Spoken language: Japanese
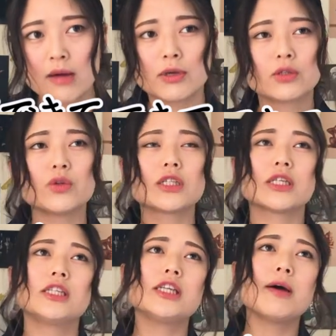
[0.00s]
まあ、組織
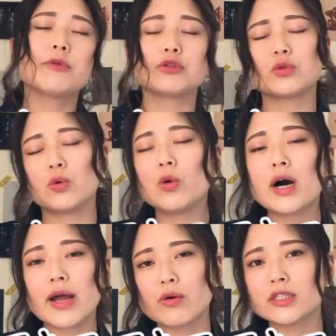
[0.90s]
自体もちょっと荒
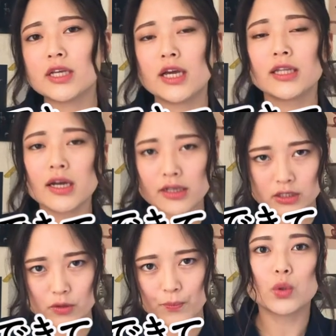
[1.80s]
廃をしていたんで
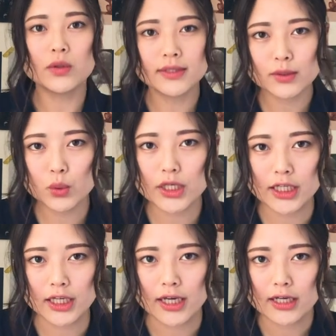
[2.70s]
すそんな時
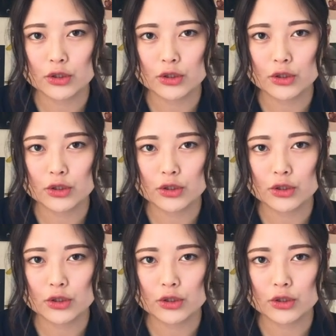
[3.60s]
に